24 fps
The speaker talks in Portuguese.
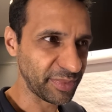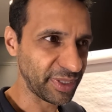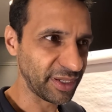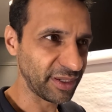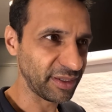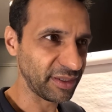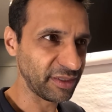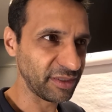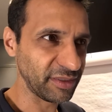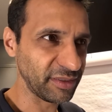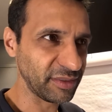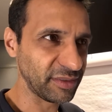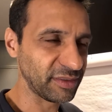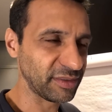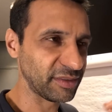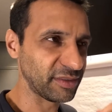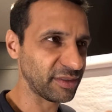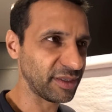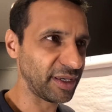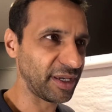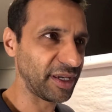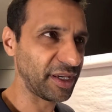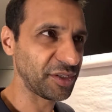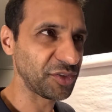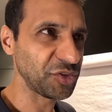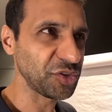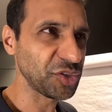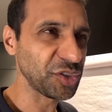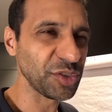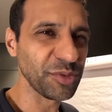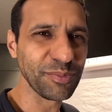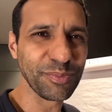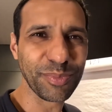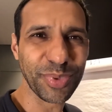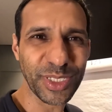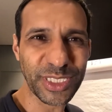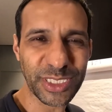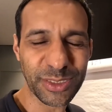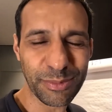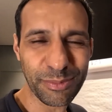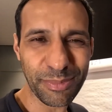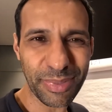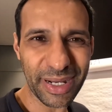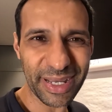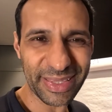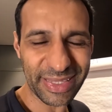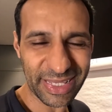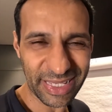Mas é, a gente não pode
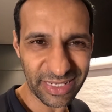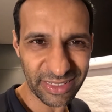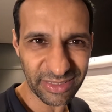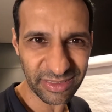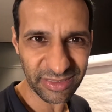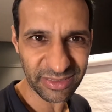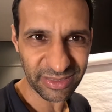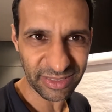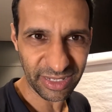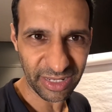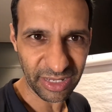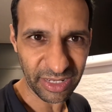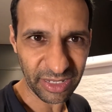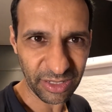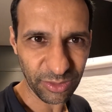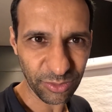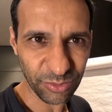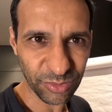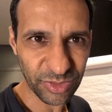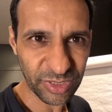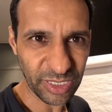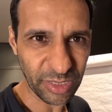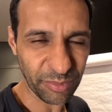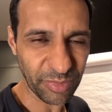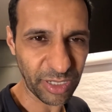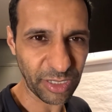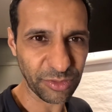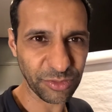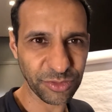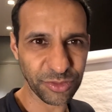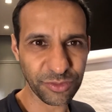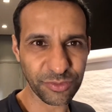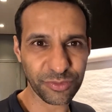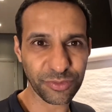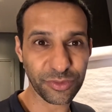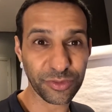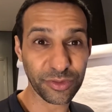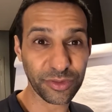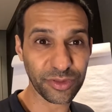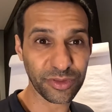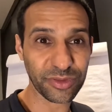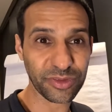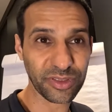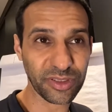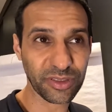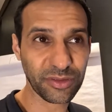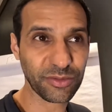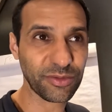banalizar o trabalho de
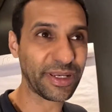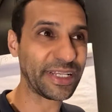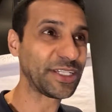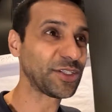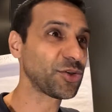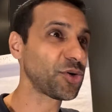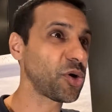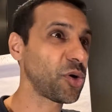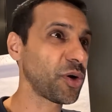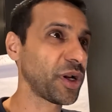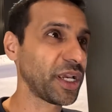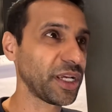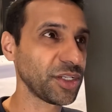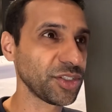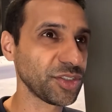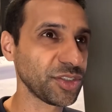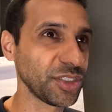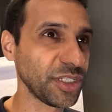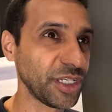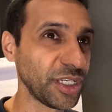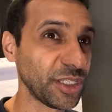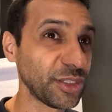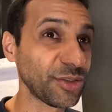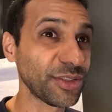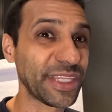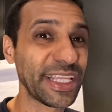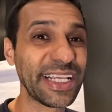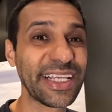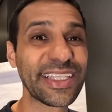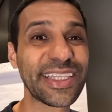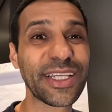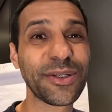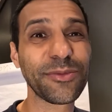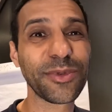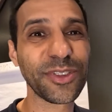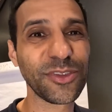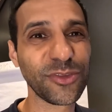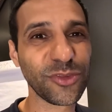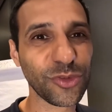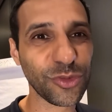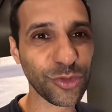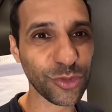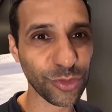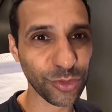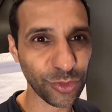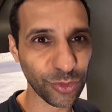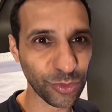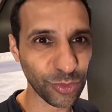força. Não é de qualquer jeito, tem que ter uma
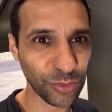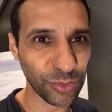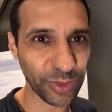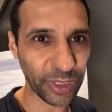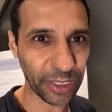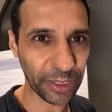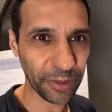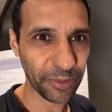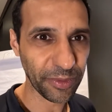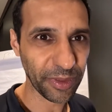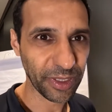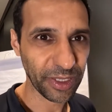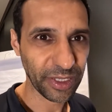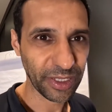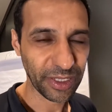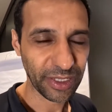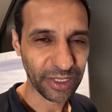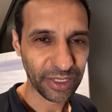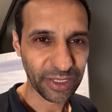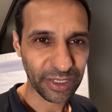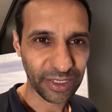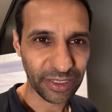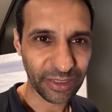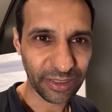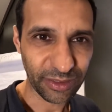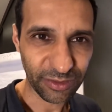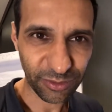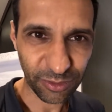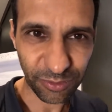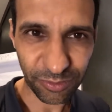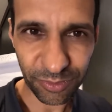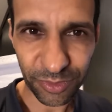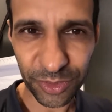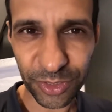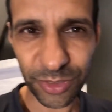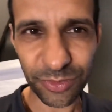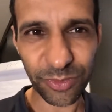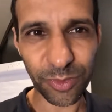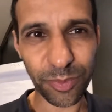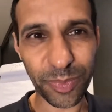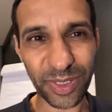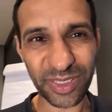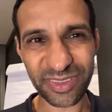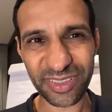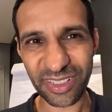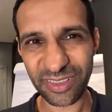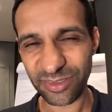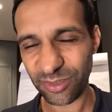estrutura. E neste vídeo eu vou
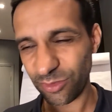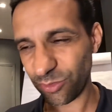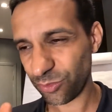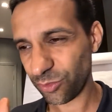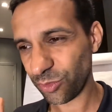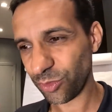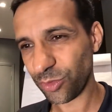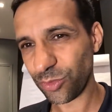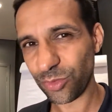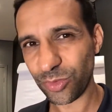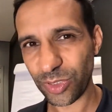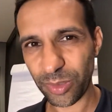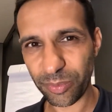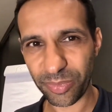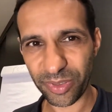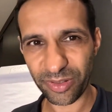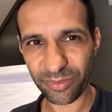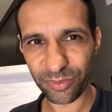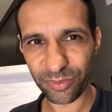passar essa estrutura para